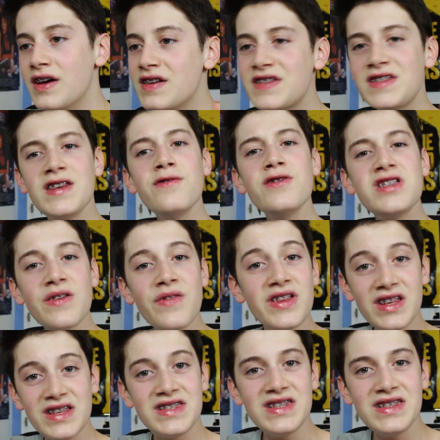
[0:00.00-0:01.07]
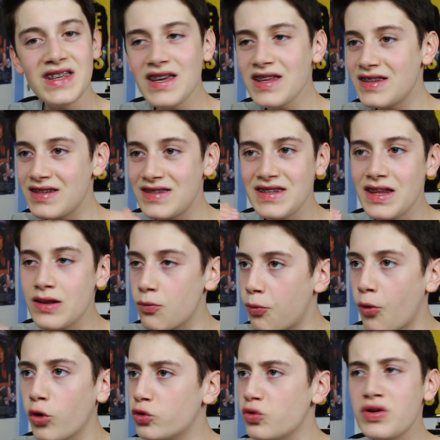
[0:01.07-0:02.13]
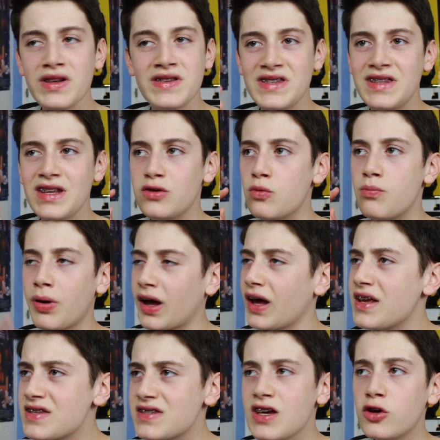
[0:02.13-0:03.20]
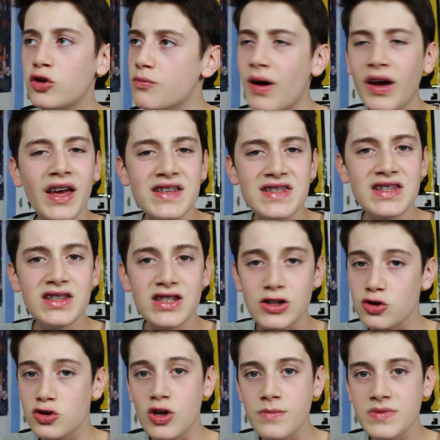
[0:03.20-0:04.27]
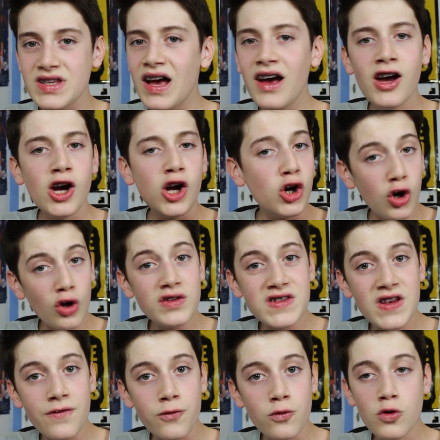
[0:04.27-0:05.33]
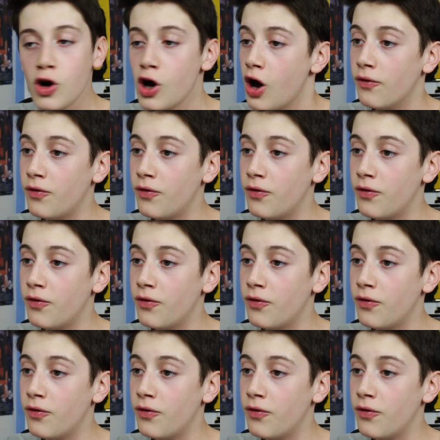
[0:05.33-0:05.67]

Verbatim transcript: Si vous avez des idées, des idées de produits, des idées de presse, de magazines, des choses comme ça, lancez-vous.